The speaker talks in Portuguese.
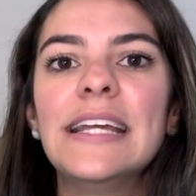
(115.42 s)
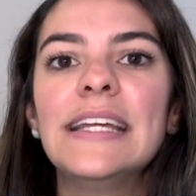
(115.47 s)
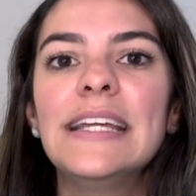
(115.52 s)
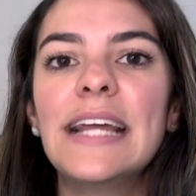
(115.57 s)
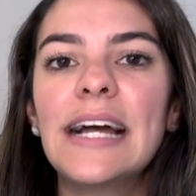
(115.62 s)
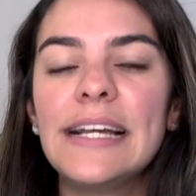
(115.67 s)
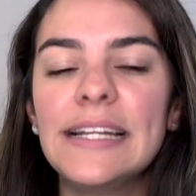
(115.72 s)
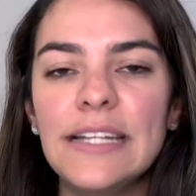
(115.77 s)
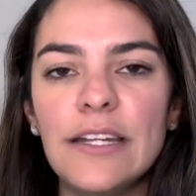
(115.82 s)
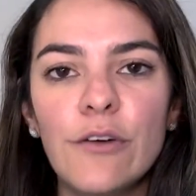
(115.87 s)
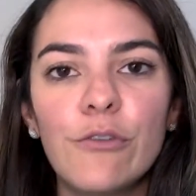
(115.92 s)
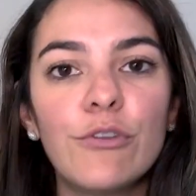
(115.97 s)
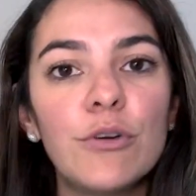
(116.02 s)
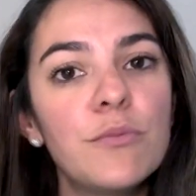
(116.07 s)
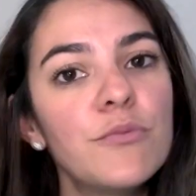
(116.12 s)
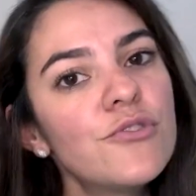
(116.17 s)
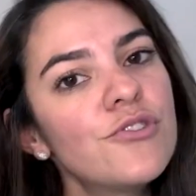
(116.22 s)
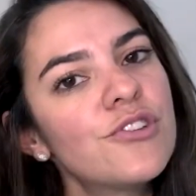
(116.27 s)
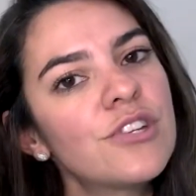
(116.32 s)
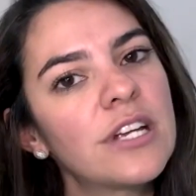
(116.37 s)
E aí eu fui
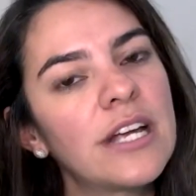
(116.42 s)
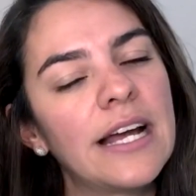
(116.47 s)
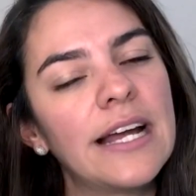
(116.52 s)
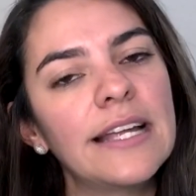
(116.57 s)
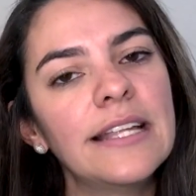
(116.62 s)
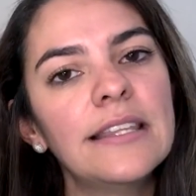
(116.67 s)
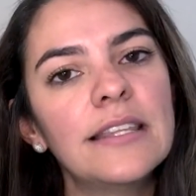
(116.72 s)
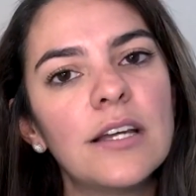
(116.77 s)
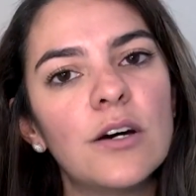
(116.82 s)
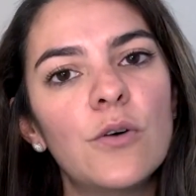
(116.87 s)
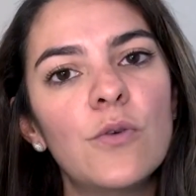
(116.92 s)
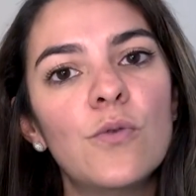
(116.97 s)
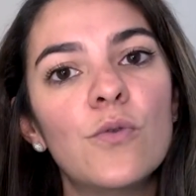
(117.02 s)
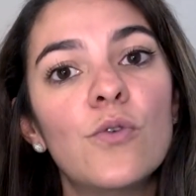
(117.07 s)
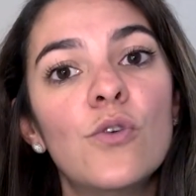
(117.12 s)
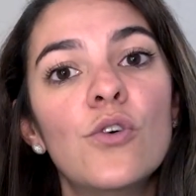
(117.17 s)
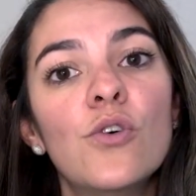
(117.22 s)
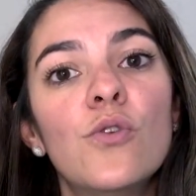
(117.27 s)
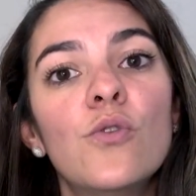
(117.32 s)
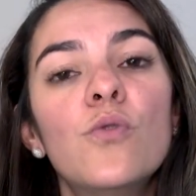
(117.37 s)
buscar então
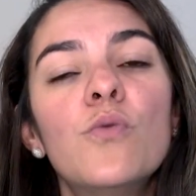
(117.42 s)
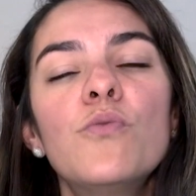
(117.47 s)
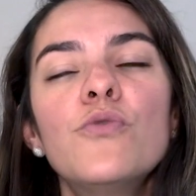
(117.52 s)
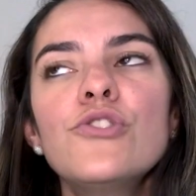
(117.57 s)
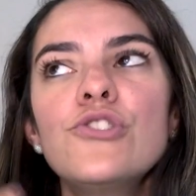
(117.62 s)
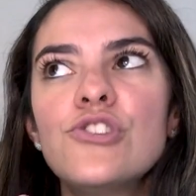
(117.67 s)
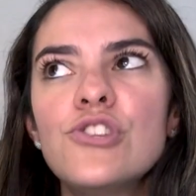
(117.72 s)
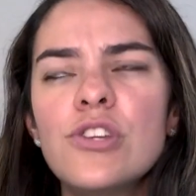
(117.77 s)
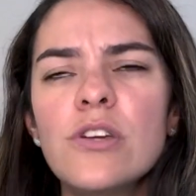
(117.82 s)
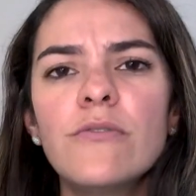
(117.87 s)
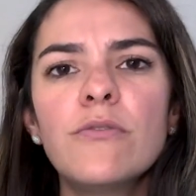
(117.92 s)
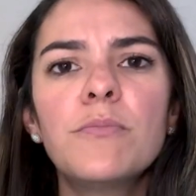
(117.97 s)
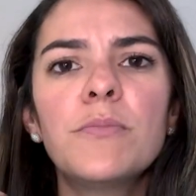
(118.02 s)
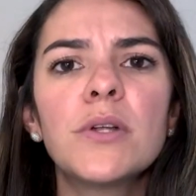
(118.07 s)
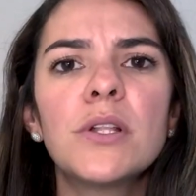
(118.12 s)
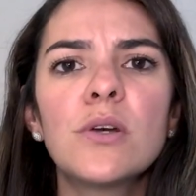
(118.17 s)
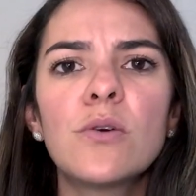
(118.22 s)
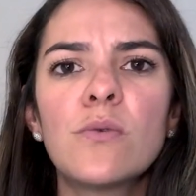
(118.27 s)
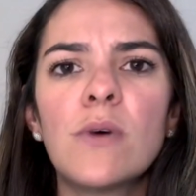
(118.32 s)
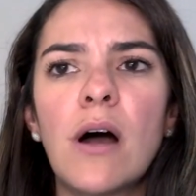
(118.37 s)
o motivo
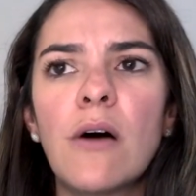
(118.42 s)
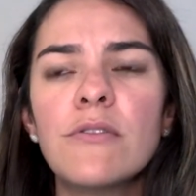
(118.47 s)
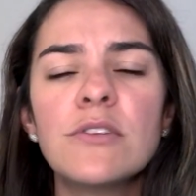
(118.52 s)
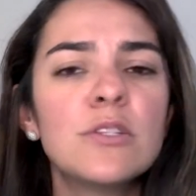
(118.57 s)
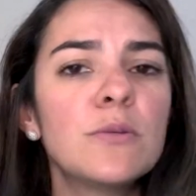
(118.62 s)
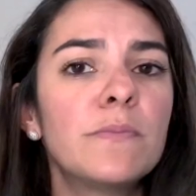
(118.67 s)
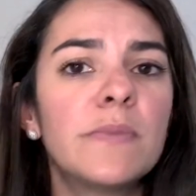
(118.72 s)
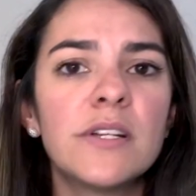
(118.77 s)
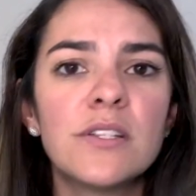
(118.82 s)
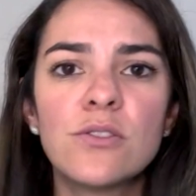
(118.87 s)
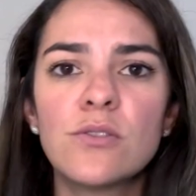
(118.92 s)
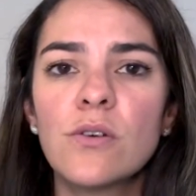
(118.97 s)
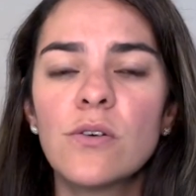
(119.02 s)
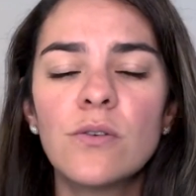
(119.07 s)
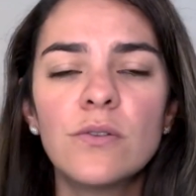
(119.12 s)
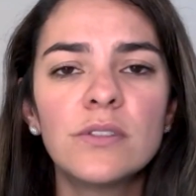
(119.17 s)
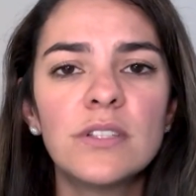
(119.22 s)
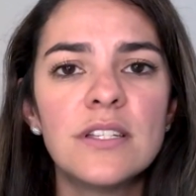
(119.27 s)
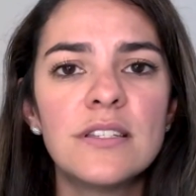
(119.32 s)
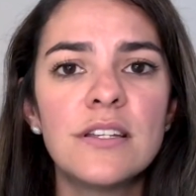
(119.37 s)
pelo qual isso passou a
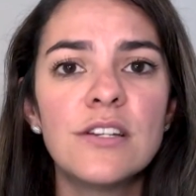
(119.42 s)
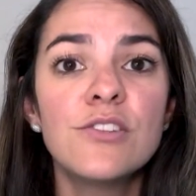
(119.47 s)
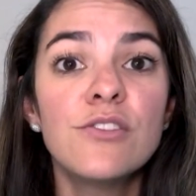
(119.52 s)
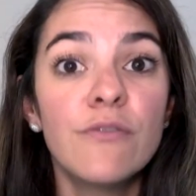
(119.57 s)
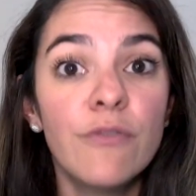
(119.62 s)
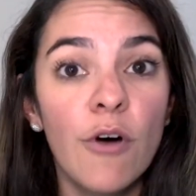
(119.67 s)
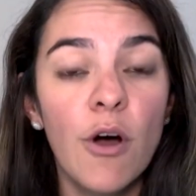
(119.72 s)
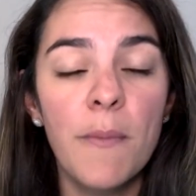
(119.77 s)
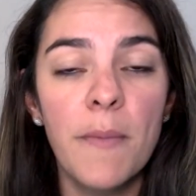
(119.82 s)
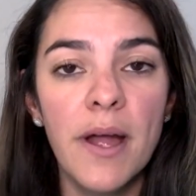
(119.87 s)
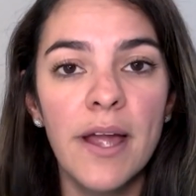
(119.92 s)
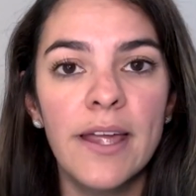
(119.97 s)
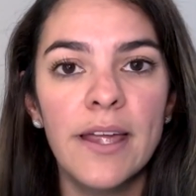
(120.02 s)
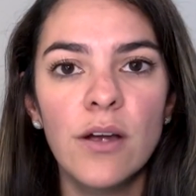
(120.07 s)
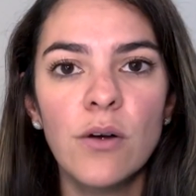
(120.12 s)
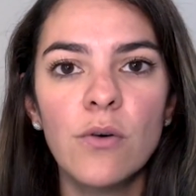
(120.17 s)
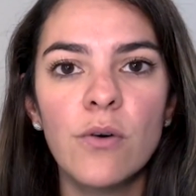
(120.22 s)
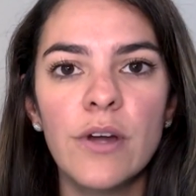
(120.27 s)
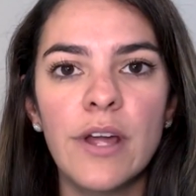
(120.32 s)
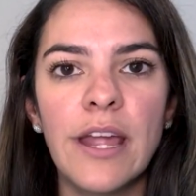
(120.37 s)
acontecer de forma
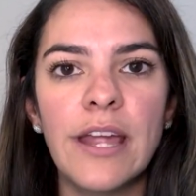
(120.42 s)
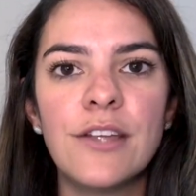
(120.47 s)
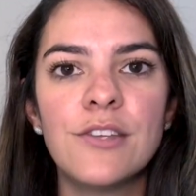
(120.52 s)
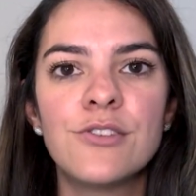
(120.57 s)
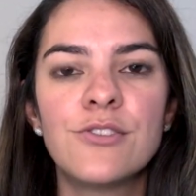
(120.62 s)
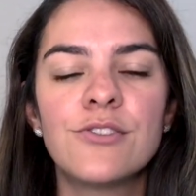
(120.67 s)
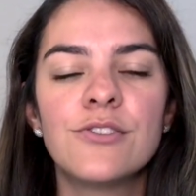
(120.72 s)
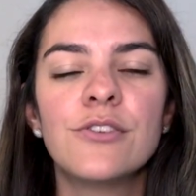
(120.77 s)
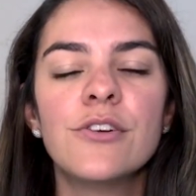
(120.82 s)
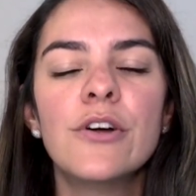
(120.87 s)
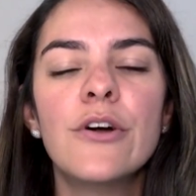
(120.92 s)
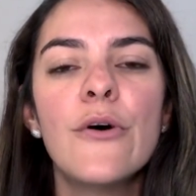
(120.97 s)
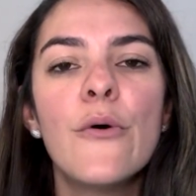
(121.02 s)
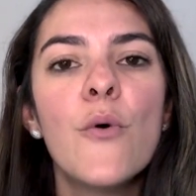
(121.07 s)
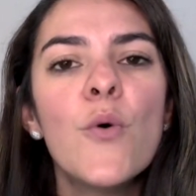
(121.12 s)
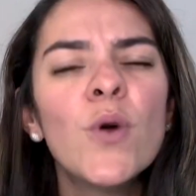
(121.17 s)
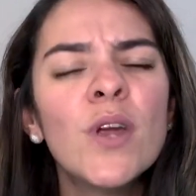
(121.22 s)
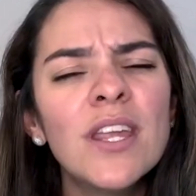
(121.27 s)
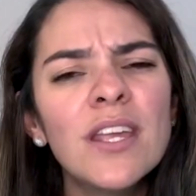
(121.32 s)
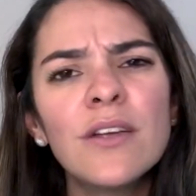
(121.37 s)
recorrente
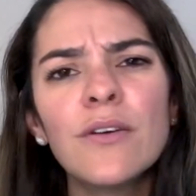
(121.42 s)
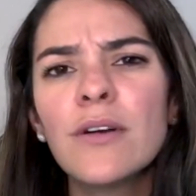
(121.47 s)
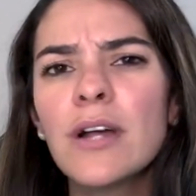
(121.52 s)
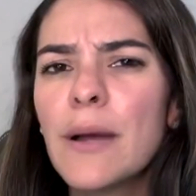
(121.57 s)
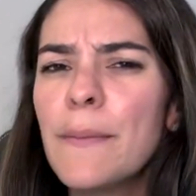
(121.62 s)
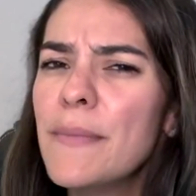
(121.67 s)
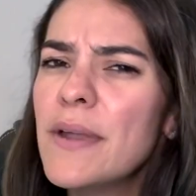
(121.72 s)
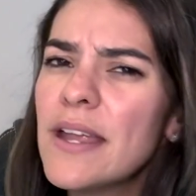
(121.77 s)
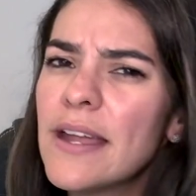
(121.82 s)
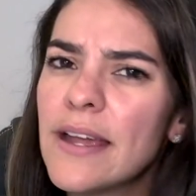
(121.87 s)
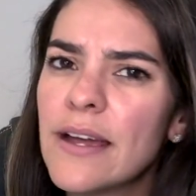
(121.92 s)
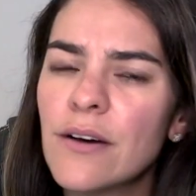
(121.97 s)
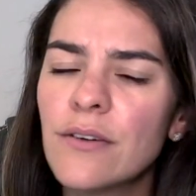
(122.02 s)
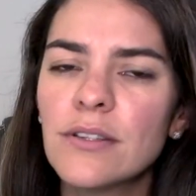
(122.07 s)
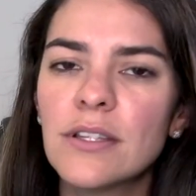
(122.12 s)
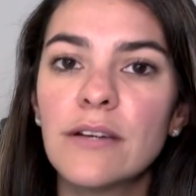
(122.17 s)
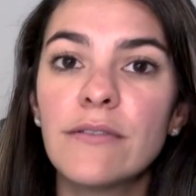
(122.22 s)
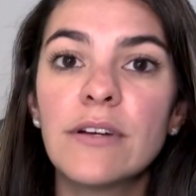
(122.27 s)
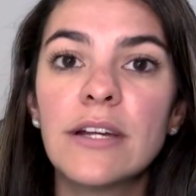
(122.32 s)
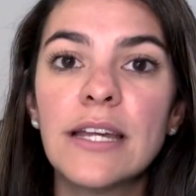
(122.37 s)
o que, que o Gabriel
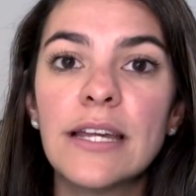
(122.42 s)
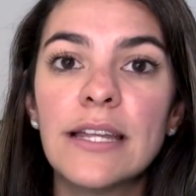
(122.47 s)
estava